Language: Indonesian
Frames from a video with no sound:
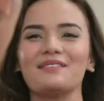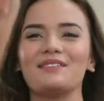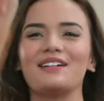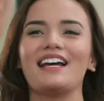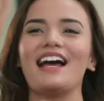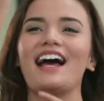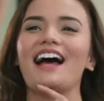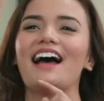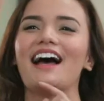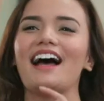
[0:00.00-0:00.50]
lupa apa
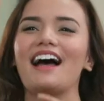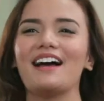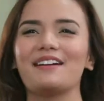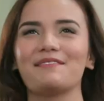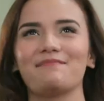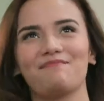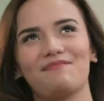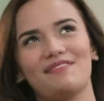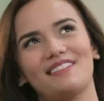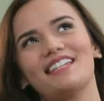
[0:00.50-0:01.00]
lagi?
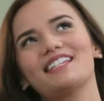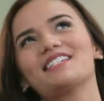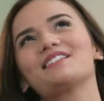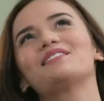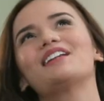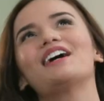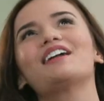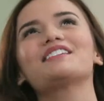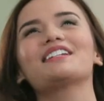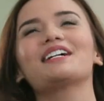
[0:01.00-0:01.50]
Saya
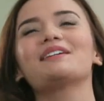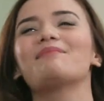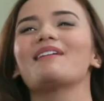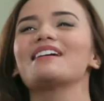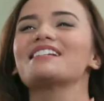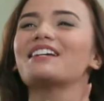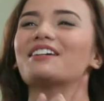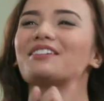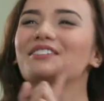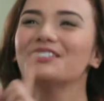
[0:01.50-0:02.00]
sebenarnya saya ke
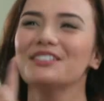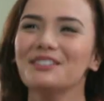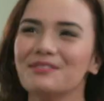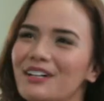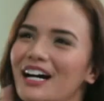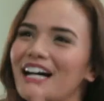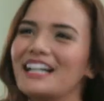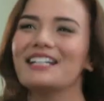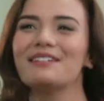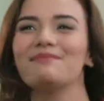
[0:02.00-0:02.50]
pasar dulu
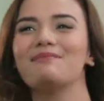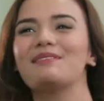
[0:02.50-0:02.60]
bukan ke